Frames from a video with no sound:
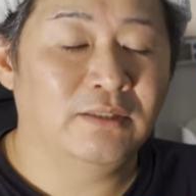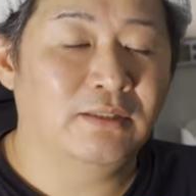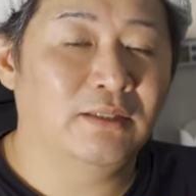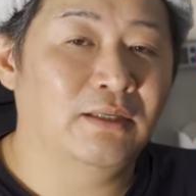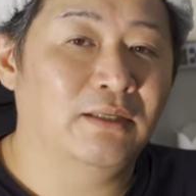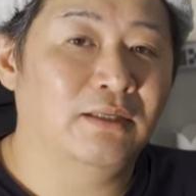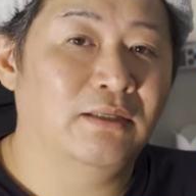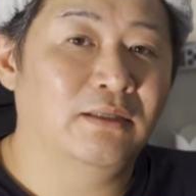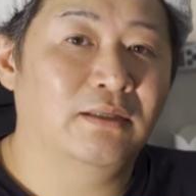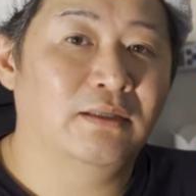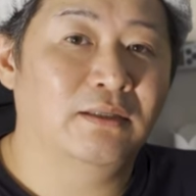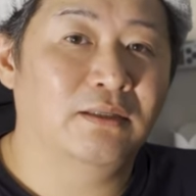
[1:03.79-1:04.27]

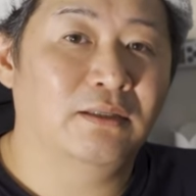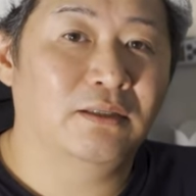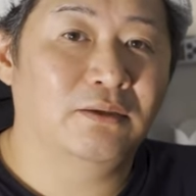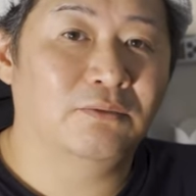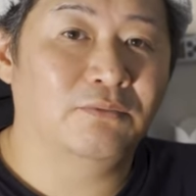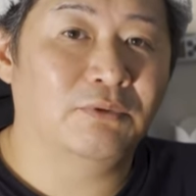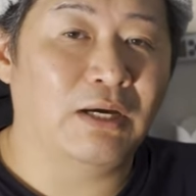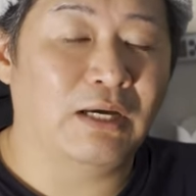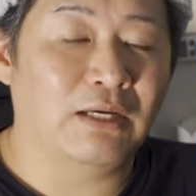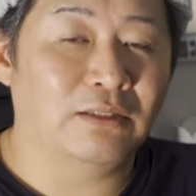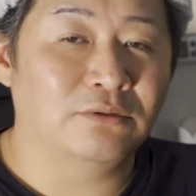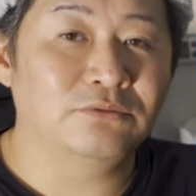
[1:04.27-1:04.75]

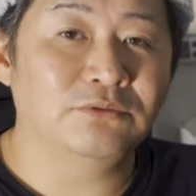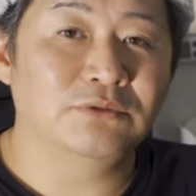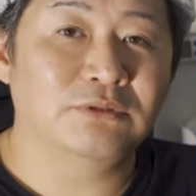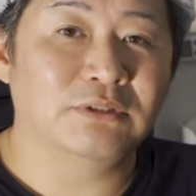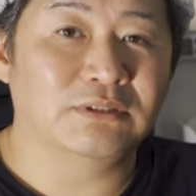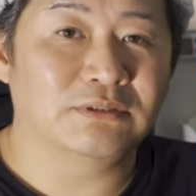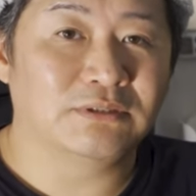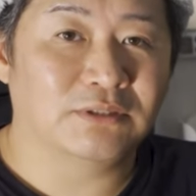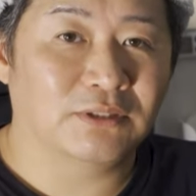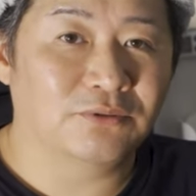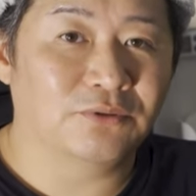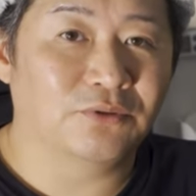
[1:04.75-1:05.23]
えー、はあるん
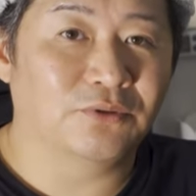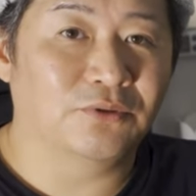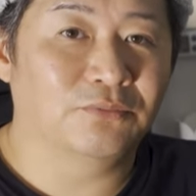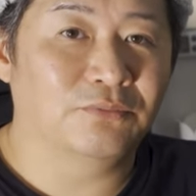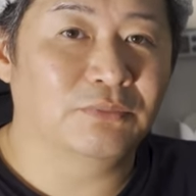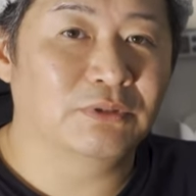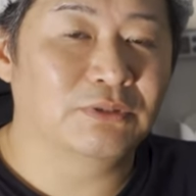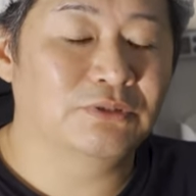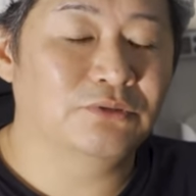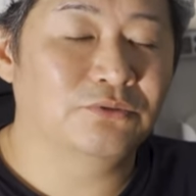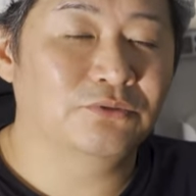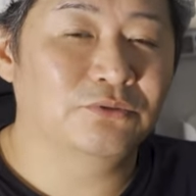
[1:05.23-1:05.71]
ですけど、
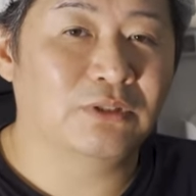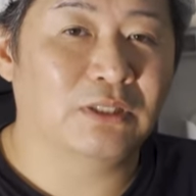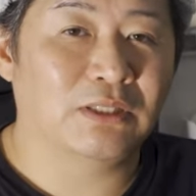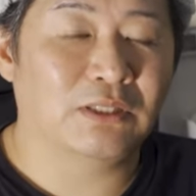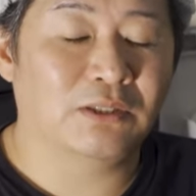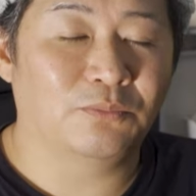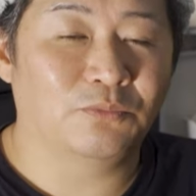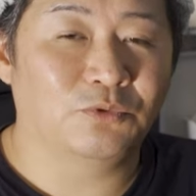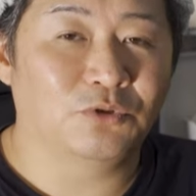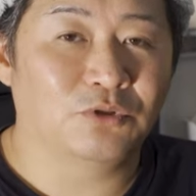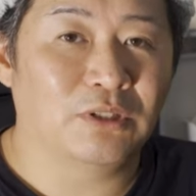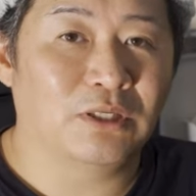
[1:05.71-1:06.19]
まあ、その
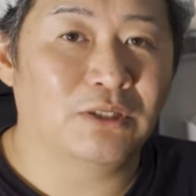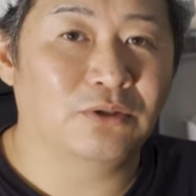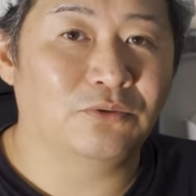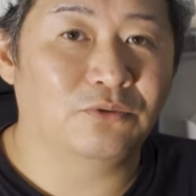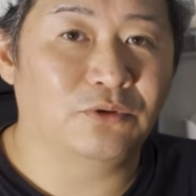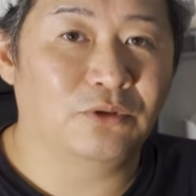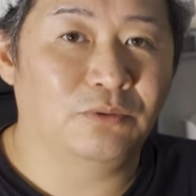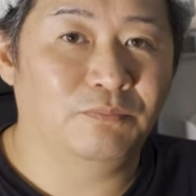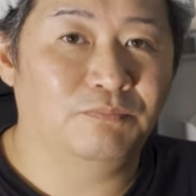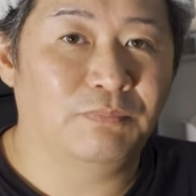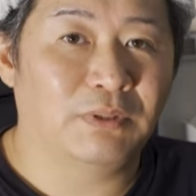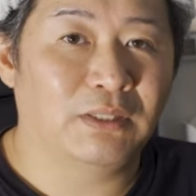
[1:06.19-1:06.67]
中も結
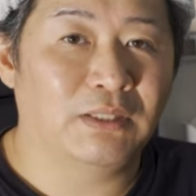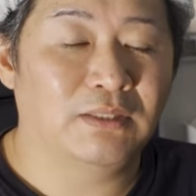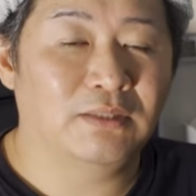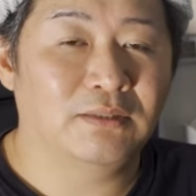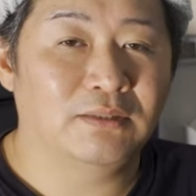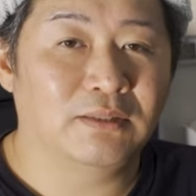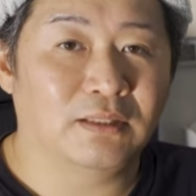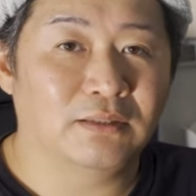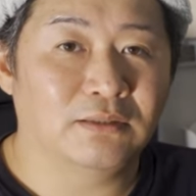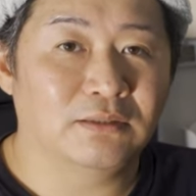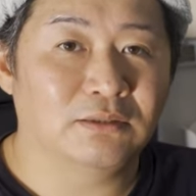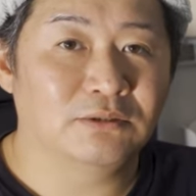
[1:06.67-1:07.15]
構いっぱい
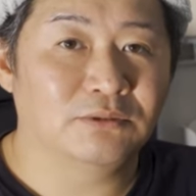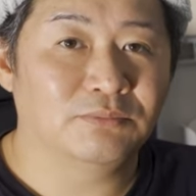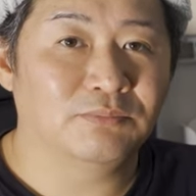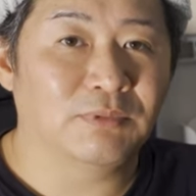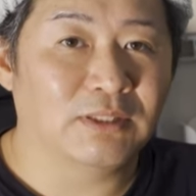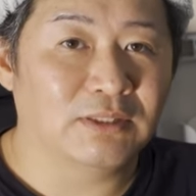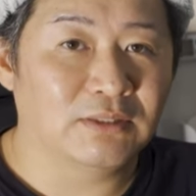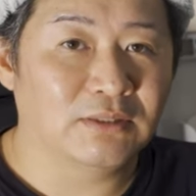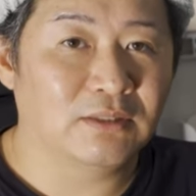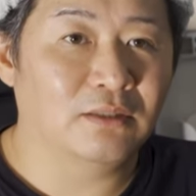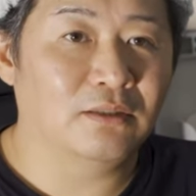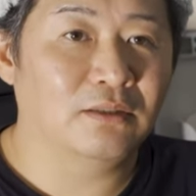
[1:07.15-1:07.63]
になってし
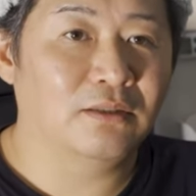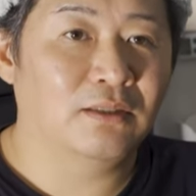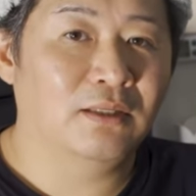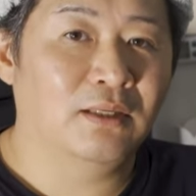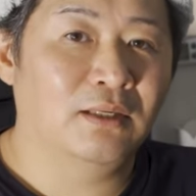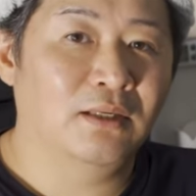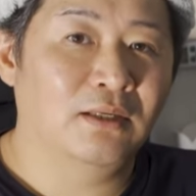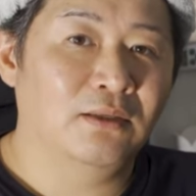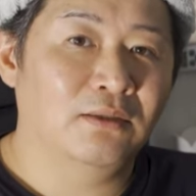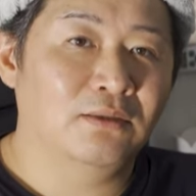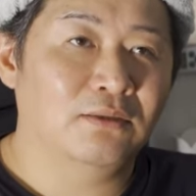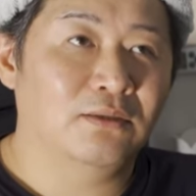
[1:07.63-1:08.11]
まって
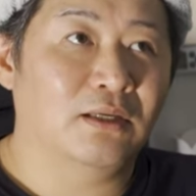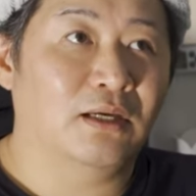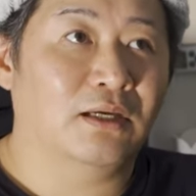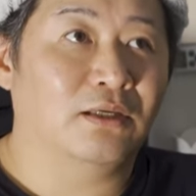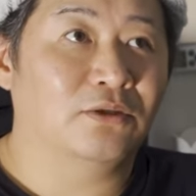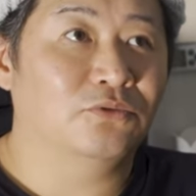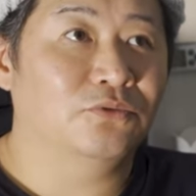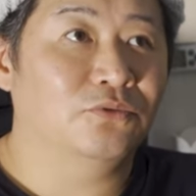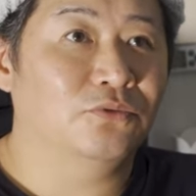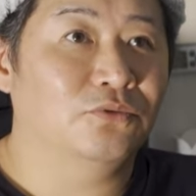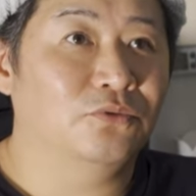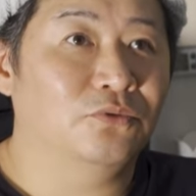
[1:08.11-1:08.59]
で
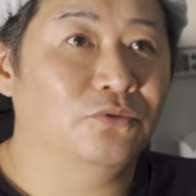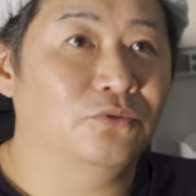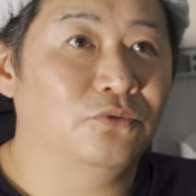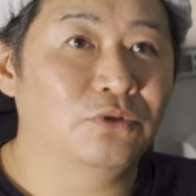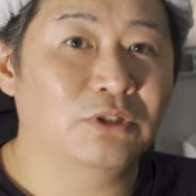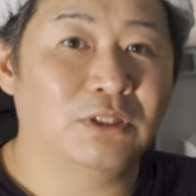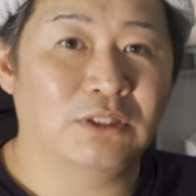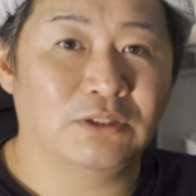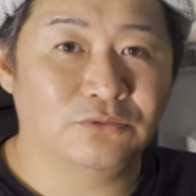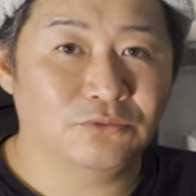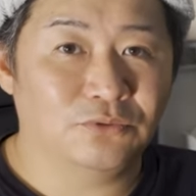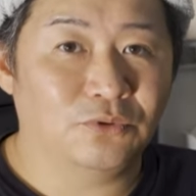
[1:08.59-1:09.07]
あと
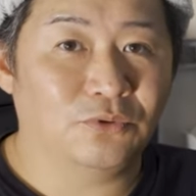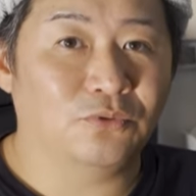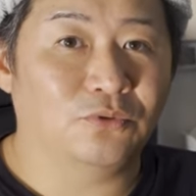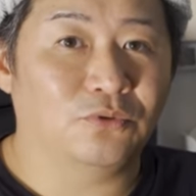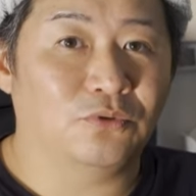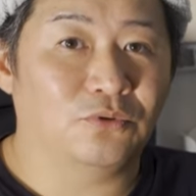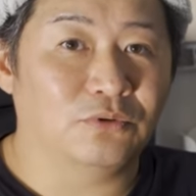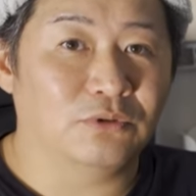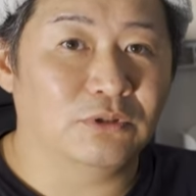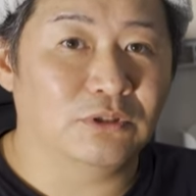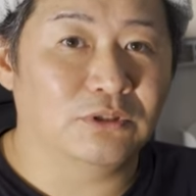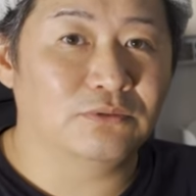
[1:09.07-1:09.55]
置けるとこ
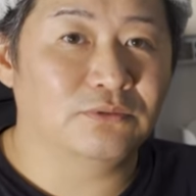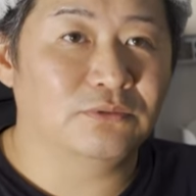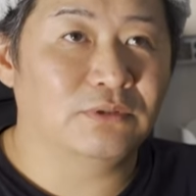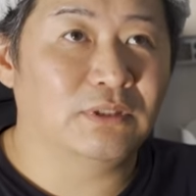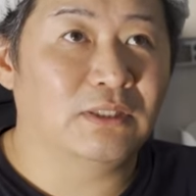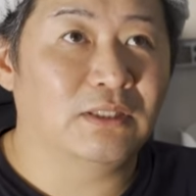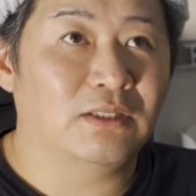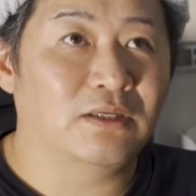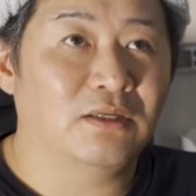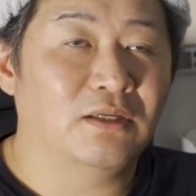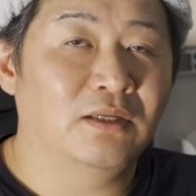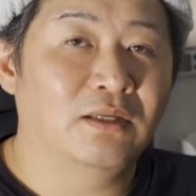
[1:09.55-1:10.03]
ろって言っ
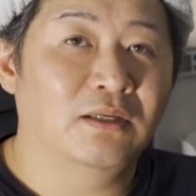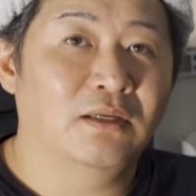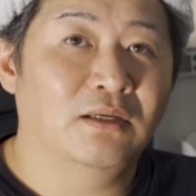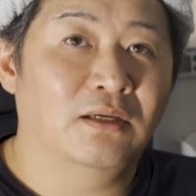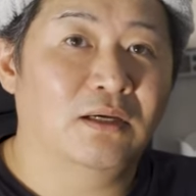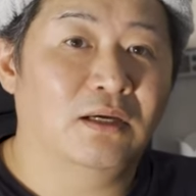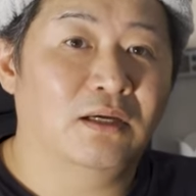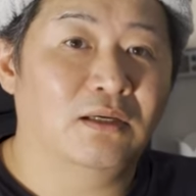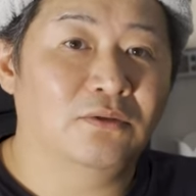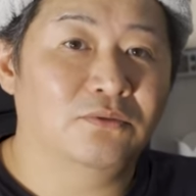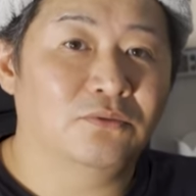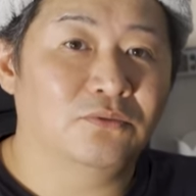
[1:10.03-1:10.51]
たら
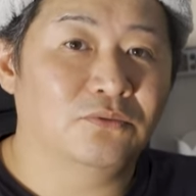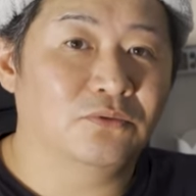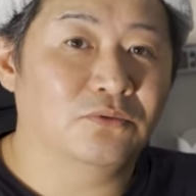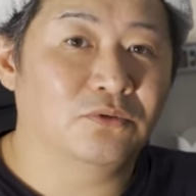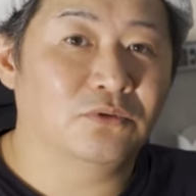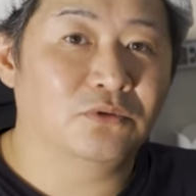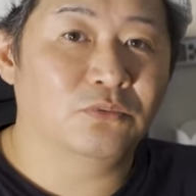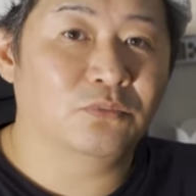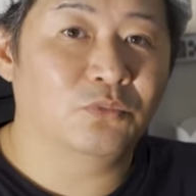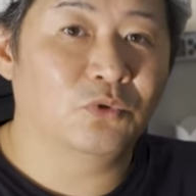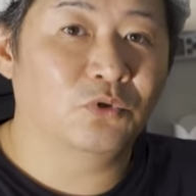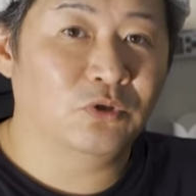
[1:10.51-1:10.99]
あの
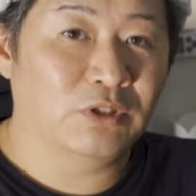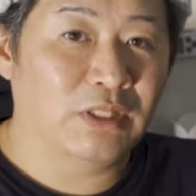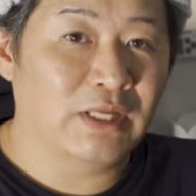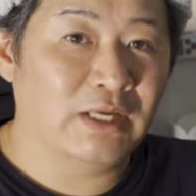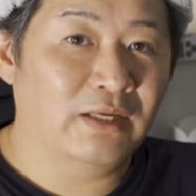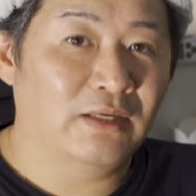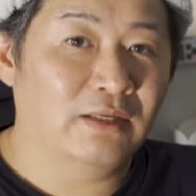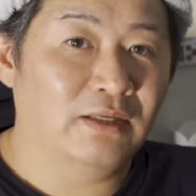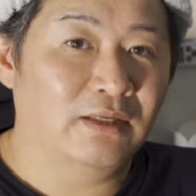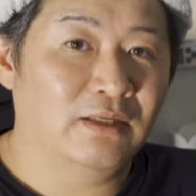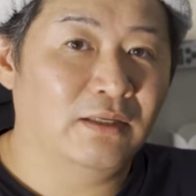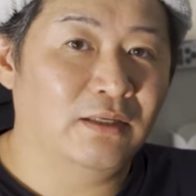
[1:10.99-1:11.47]
もう
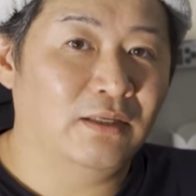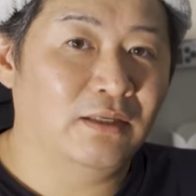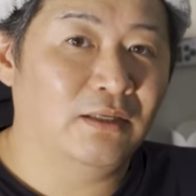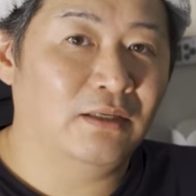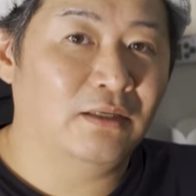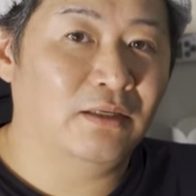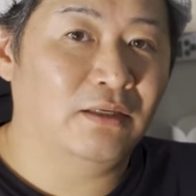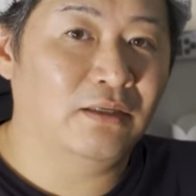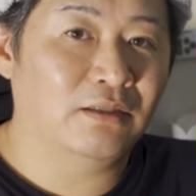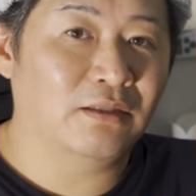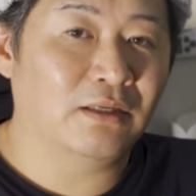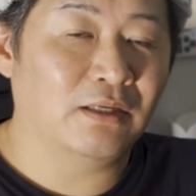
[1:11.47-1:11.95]
ね、
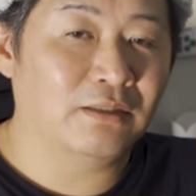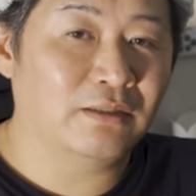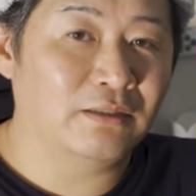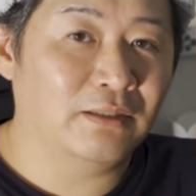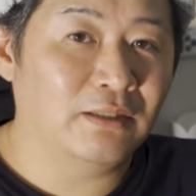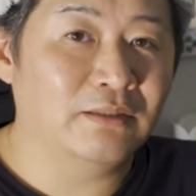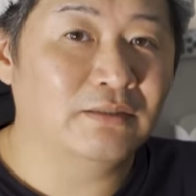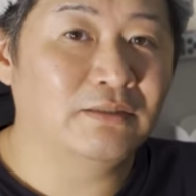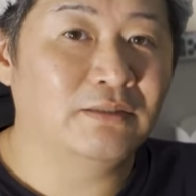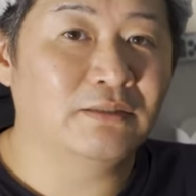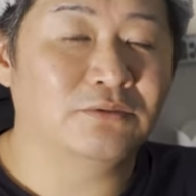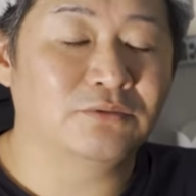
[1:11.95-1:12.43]
え限
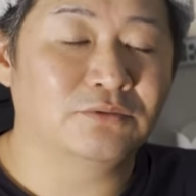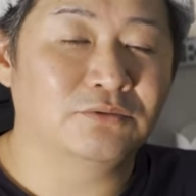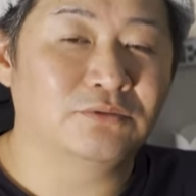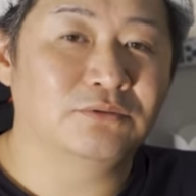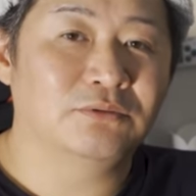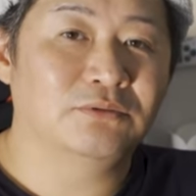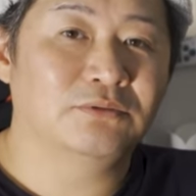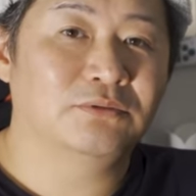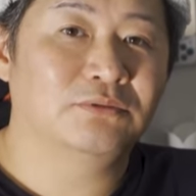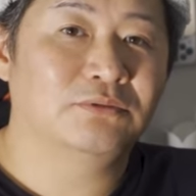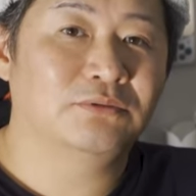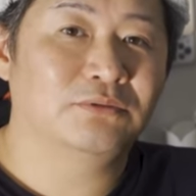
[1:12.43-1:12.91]
られてく
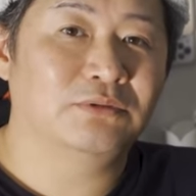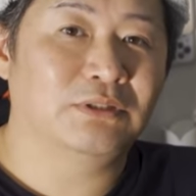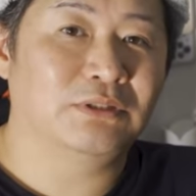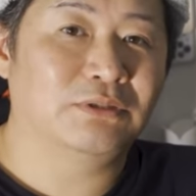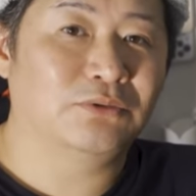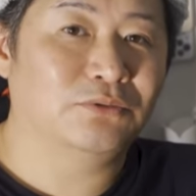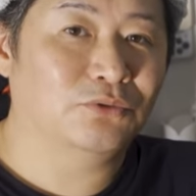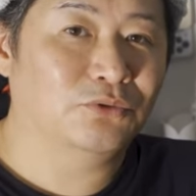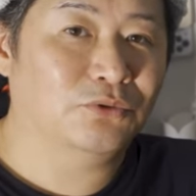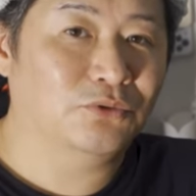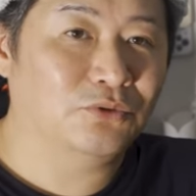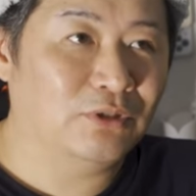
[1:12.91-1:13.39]
るってい
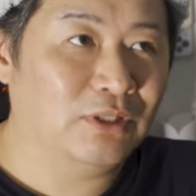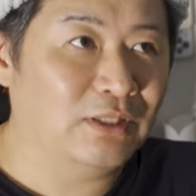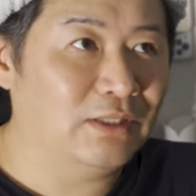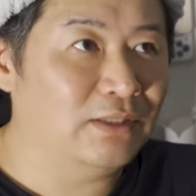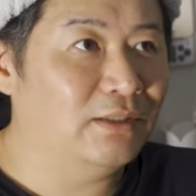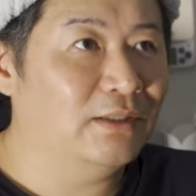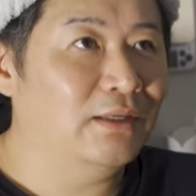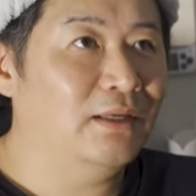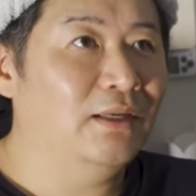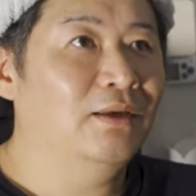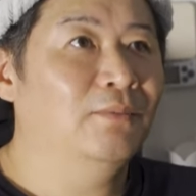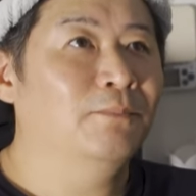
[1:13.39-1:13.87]
うこと
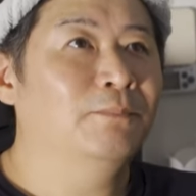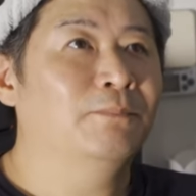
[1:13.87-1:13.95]
で